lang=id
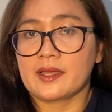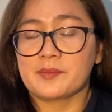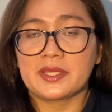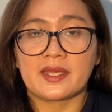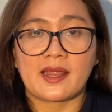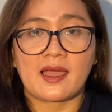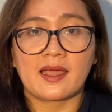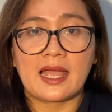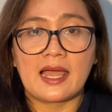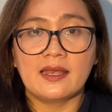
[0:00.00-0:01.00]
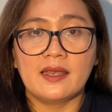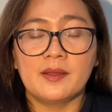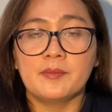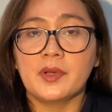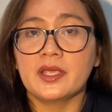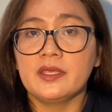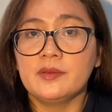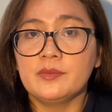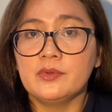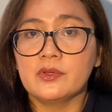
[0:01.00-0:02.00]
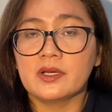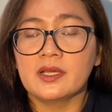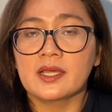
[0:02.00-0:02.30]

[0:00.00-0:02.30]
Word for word: menyenangkan, menghibur,